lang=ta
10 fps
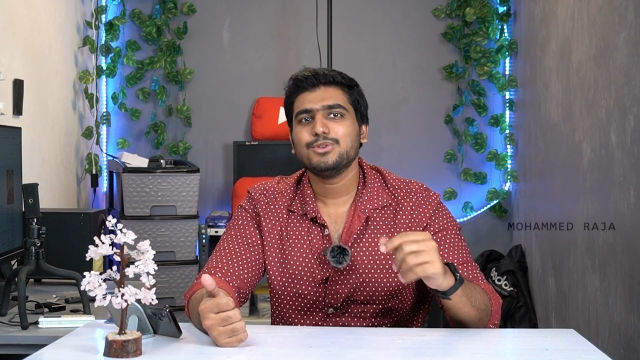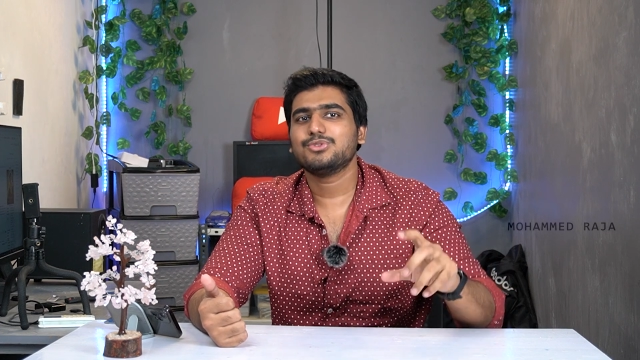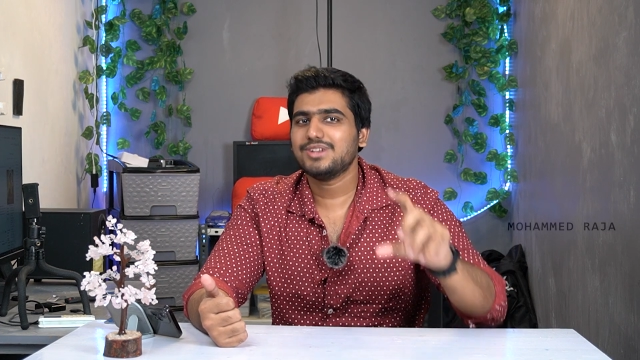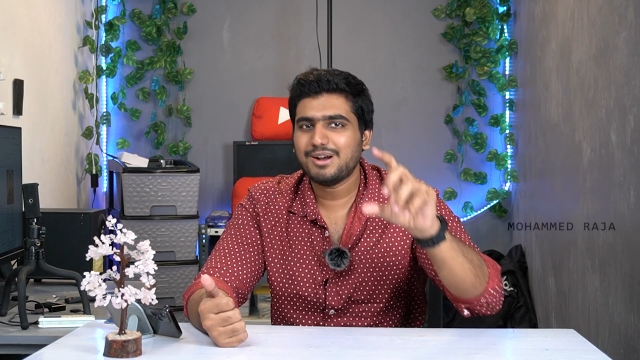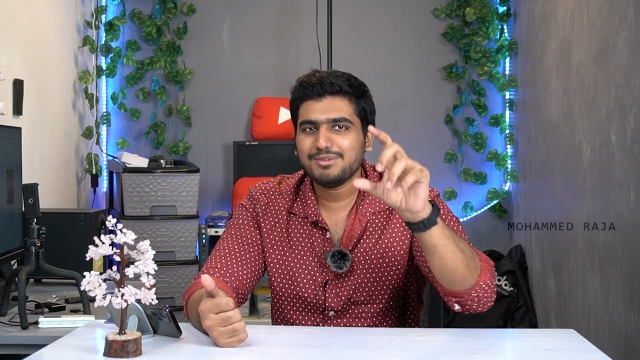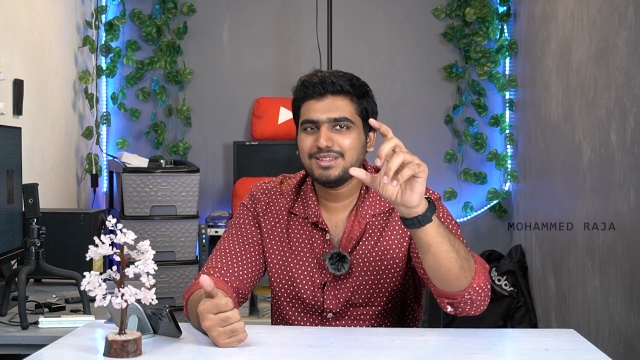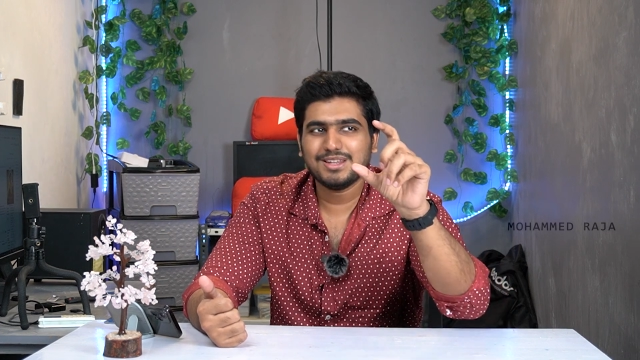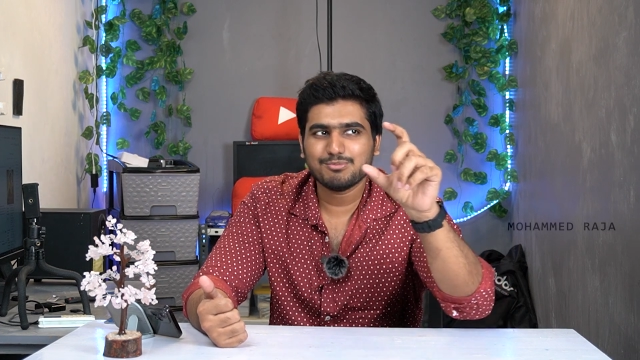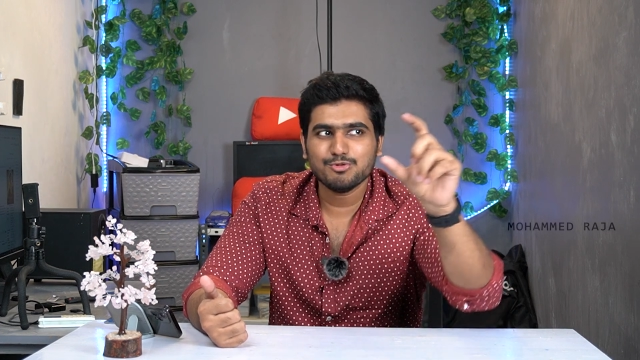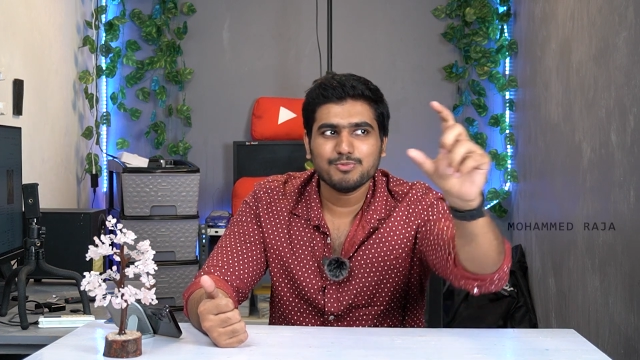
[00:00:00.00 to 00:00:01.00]
ஸோ நான் வந்து
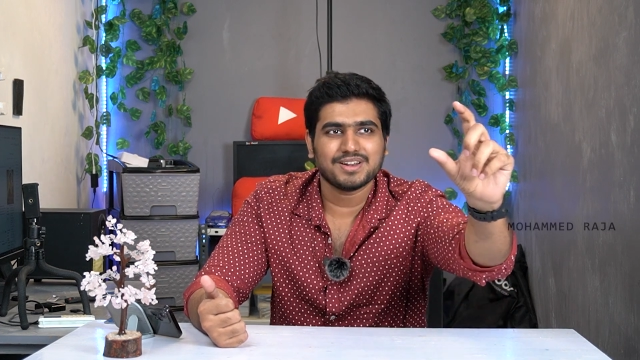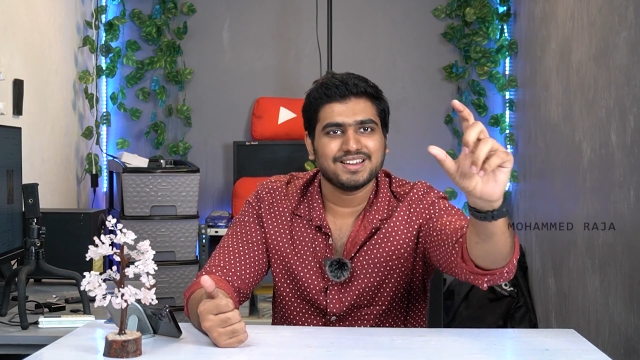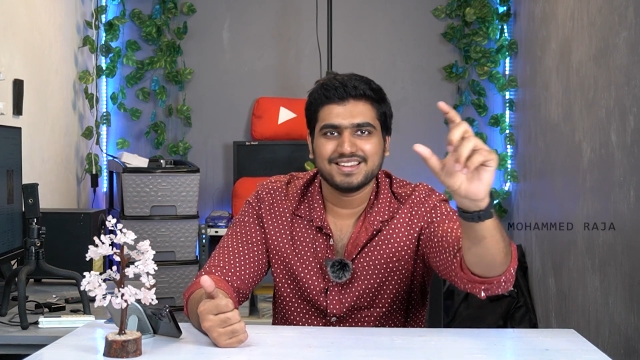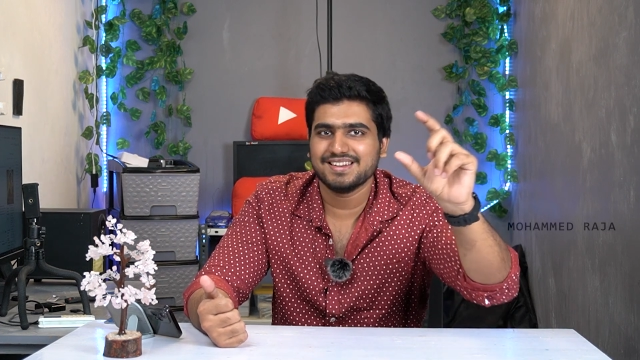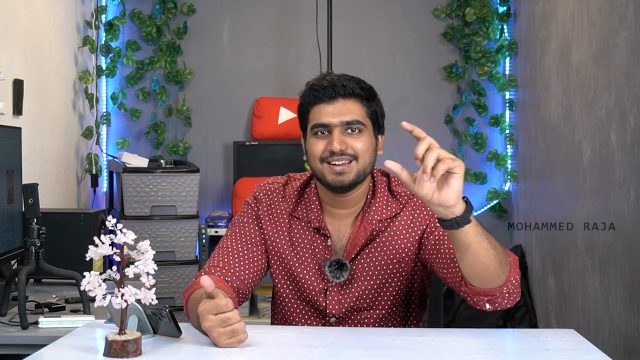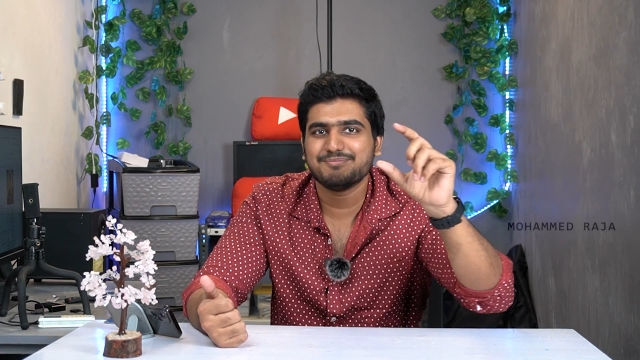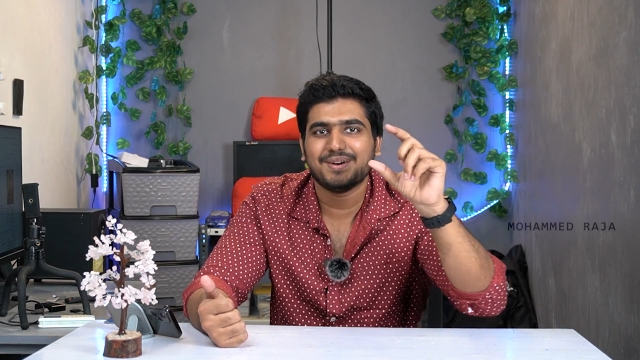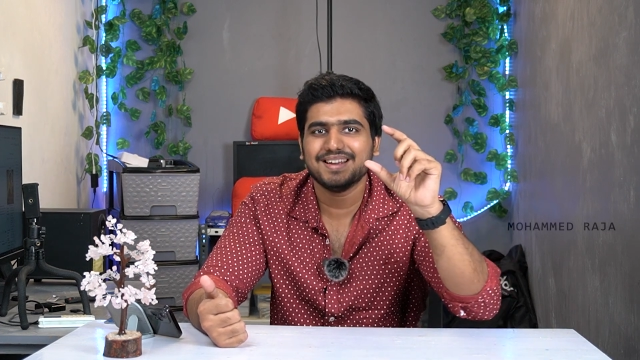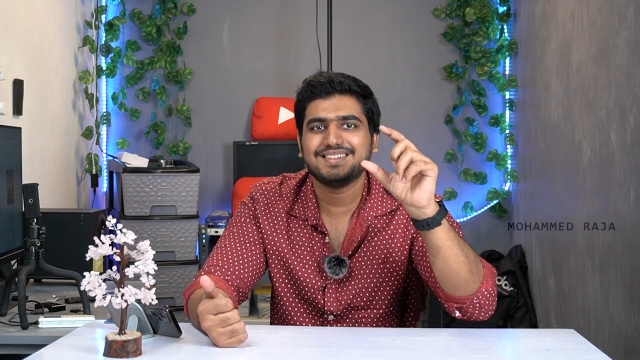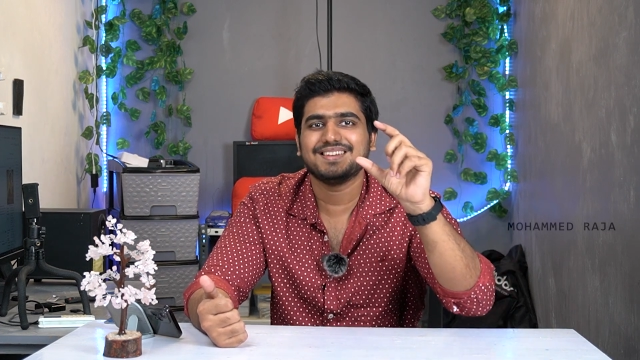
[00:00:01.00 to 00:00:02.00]
அந்த பூமர் அங்கிள்லாம்
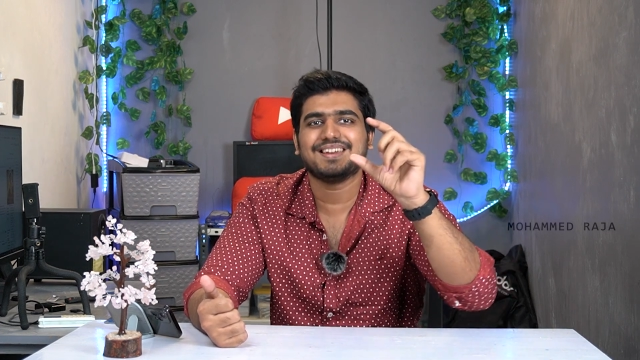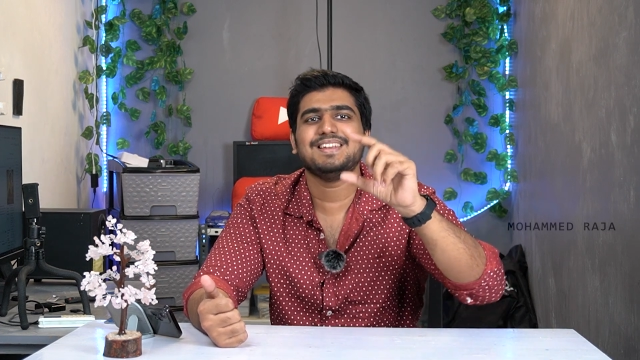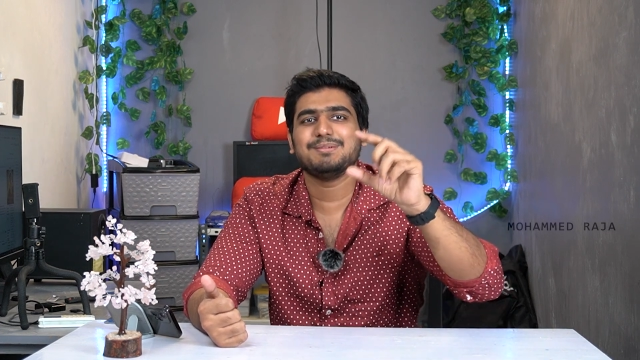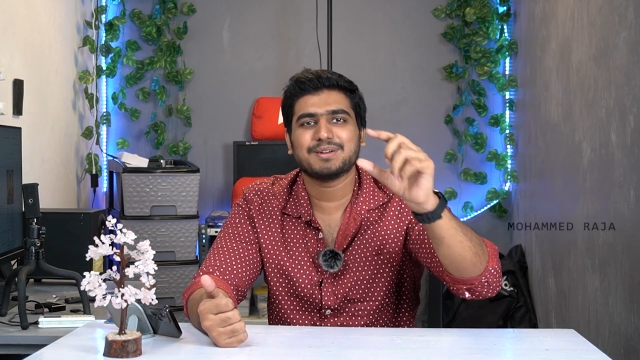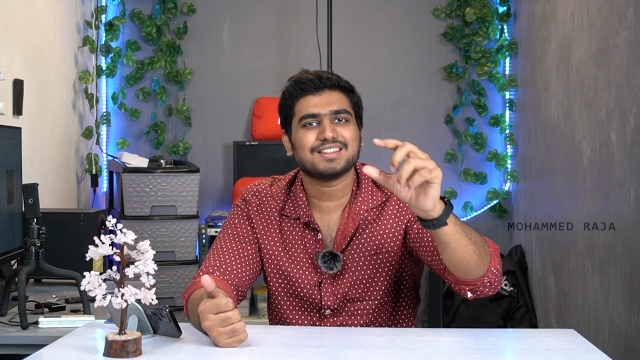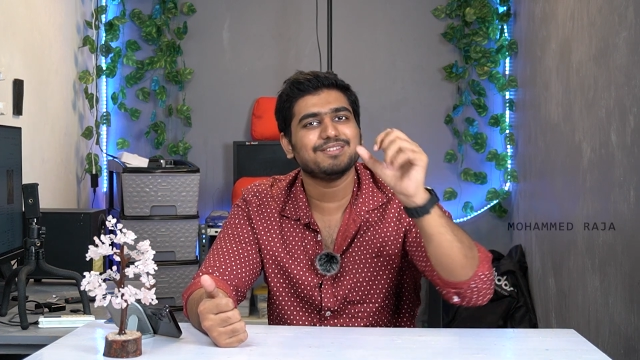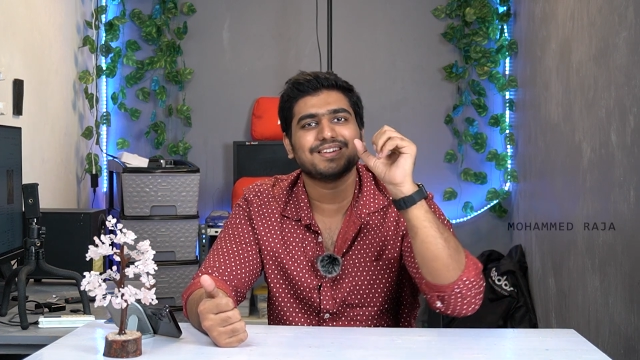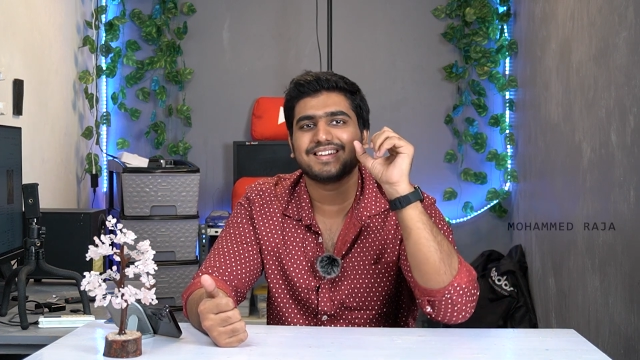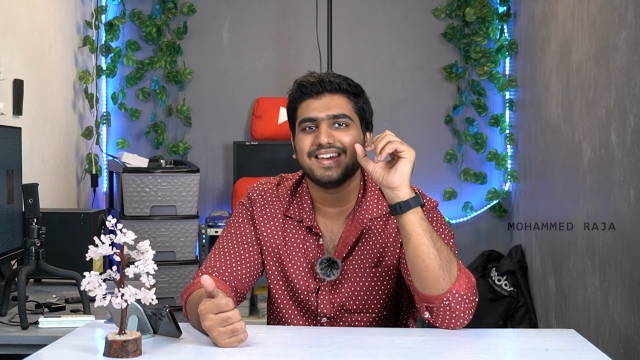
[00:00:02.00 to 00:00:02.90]
பார்த்துருக்கேன் இந்த படத்தில் வர